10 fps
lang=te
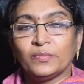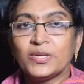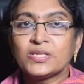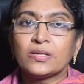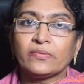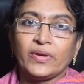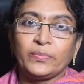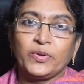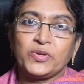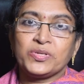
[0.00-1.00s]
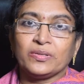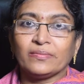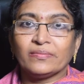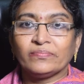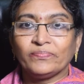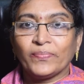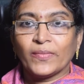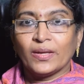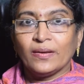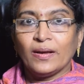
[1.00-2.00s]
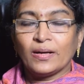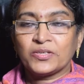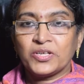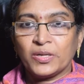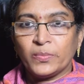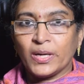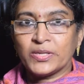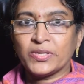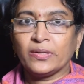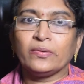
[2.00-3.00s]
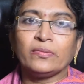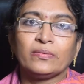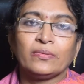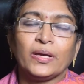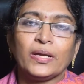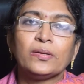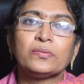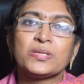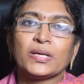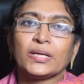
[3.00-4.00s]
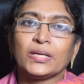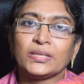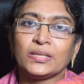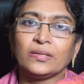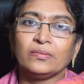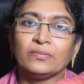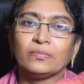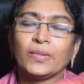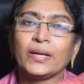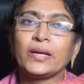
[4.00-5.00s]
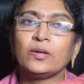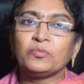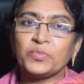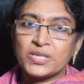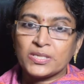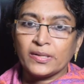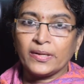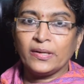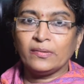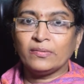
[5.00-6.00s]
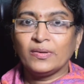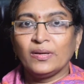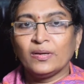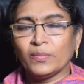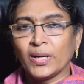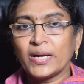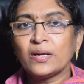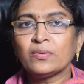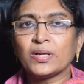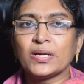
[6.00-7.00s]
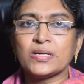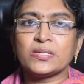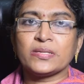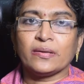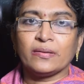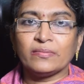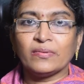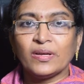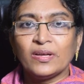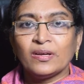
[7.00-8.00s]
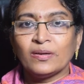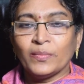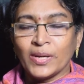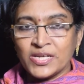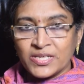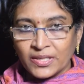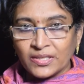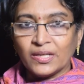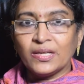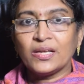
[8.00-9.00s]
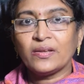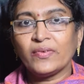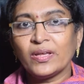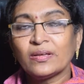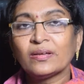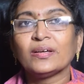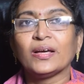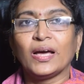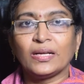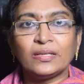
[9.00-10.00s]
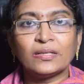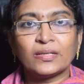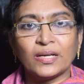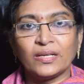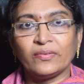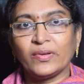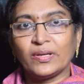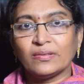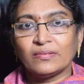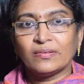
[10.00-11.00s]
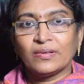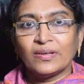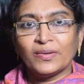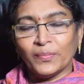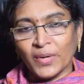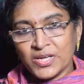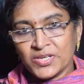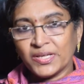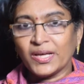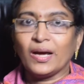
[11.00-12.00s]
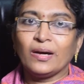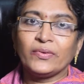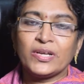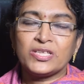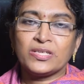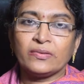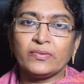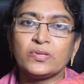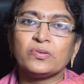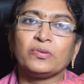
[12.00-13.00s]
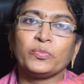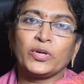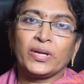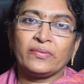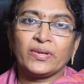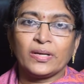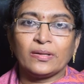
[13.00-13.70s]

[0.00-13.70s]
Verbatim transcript: మిస్టిక్ వైబ్రేషన్ అక్షర భాషలో ఎన్నో సంకేతాలు మరెన్నో మిస్టరీలు మరెన్నో రహస్యాలు మనిషికి తెలియనివి అర్థం కానివి మనిషిని ఆవరించేవి చుట్టుముట్టేవి